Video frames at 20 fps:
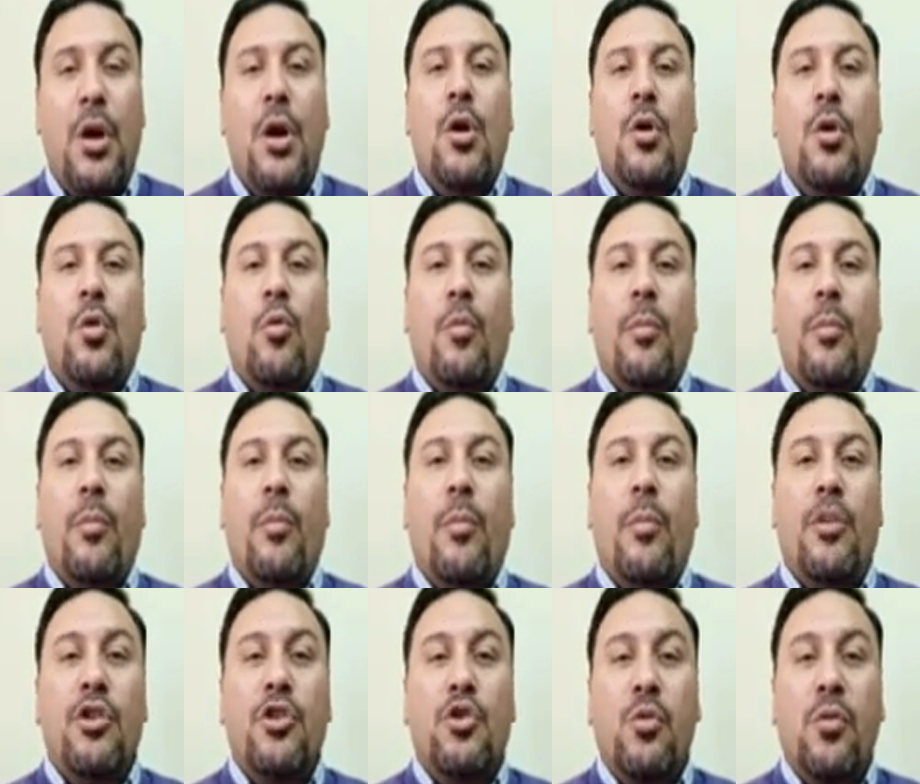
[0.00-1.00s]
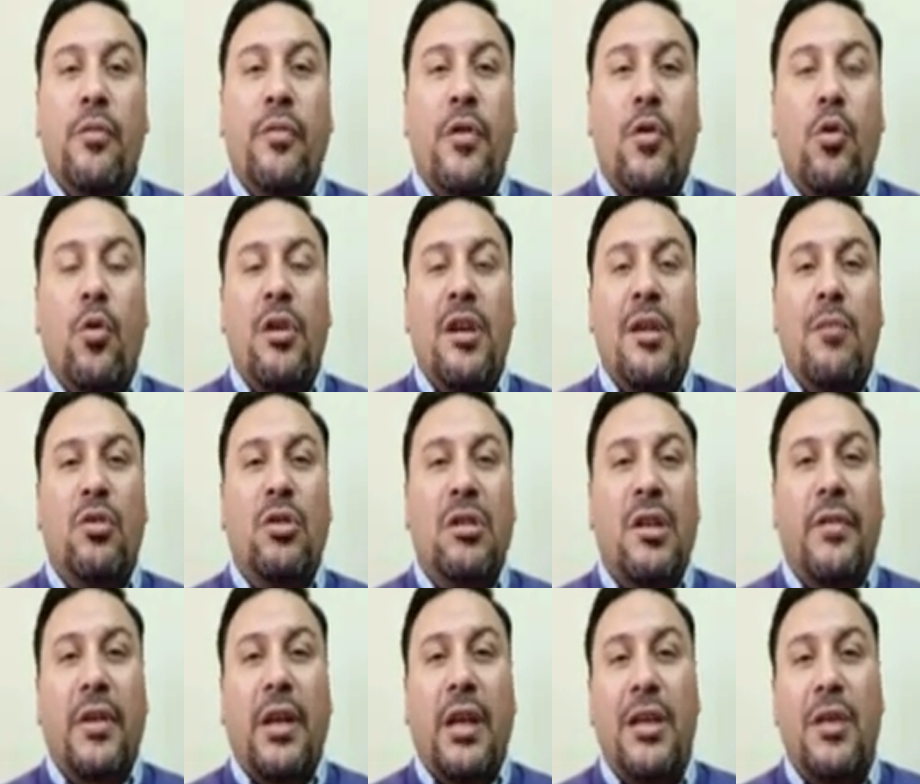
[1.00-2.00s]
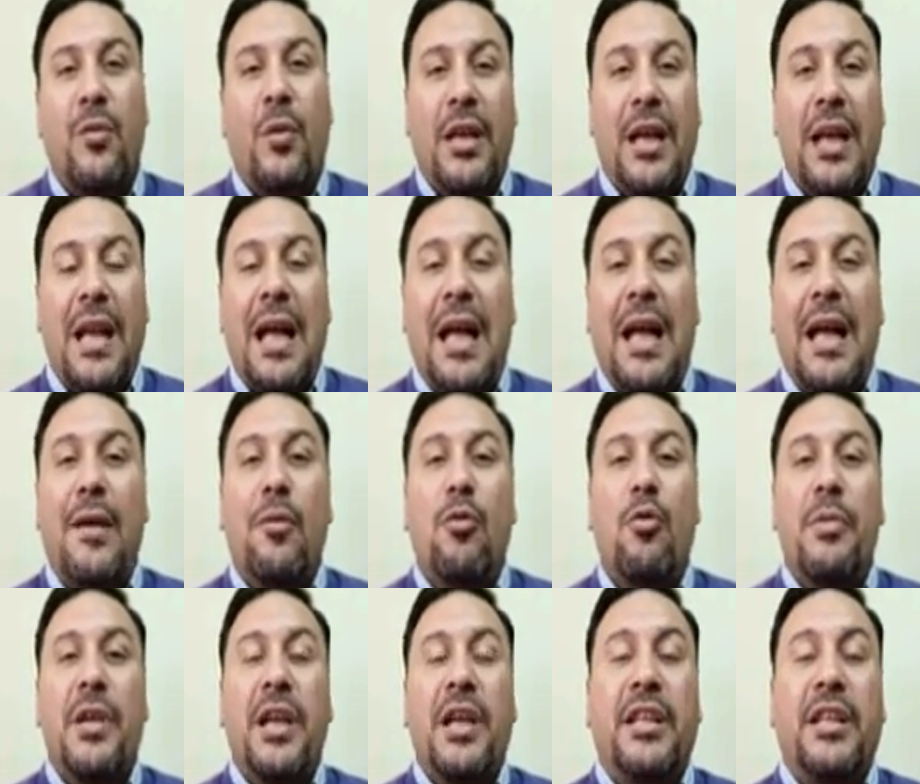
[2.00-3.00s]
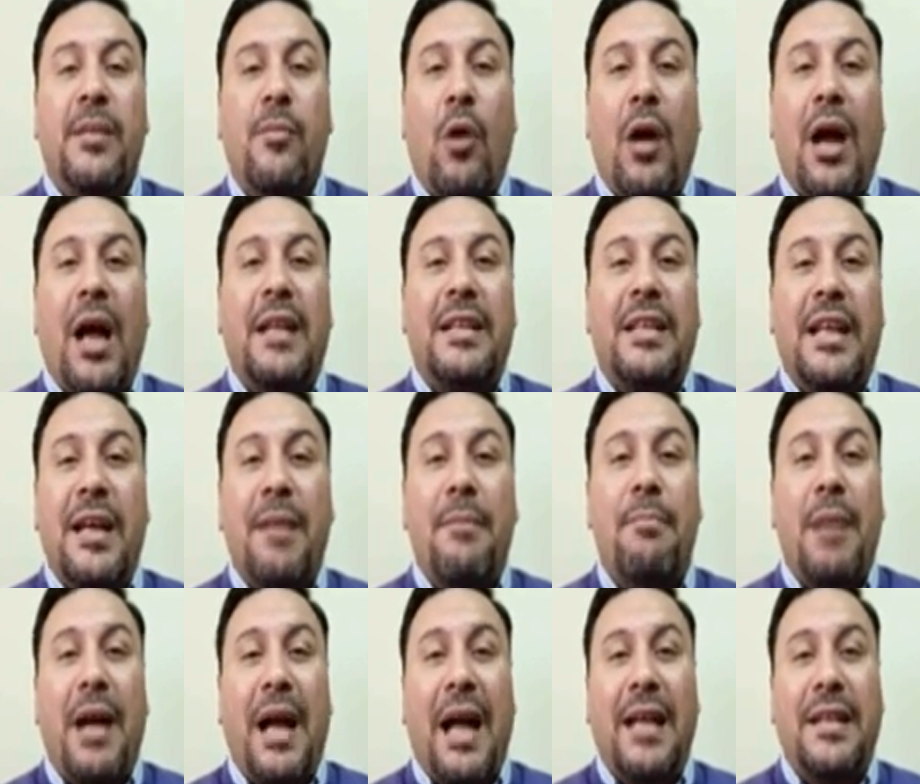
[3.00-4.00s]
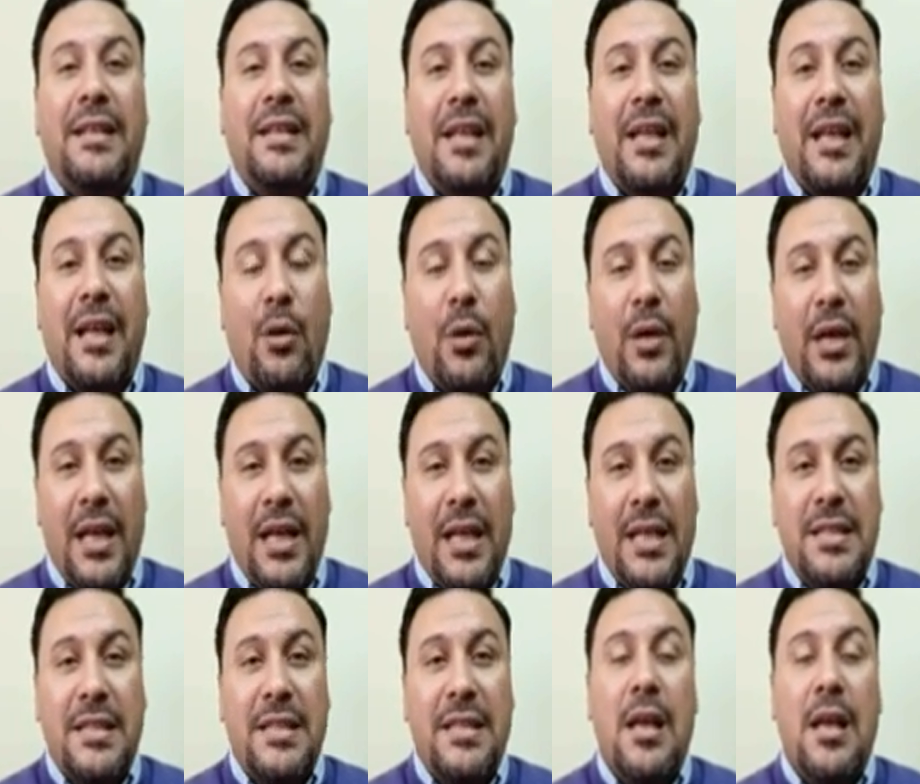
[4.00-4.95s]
وبعدين نشوف ان كنا متفقين ولا لا وبيكتبوا عقد جنب عقد الجواز